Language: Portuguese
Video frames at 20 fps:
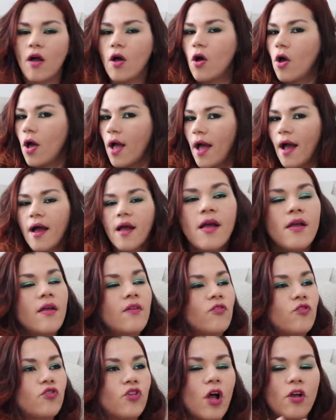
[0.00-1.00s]
é,
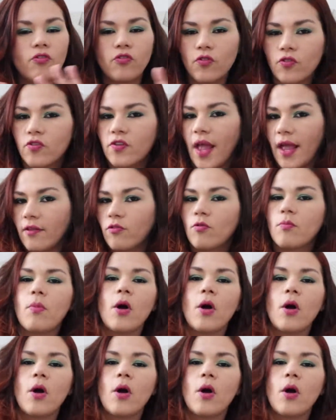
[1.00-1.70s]
só sucesso.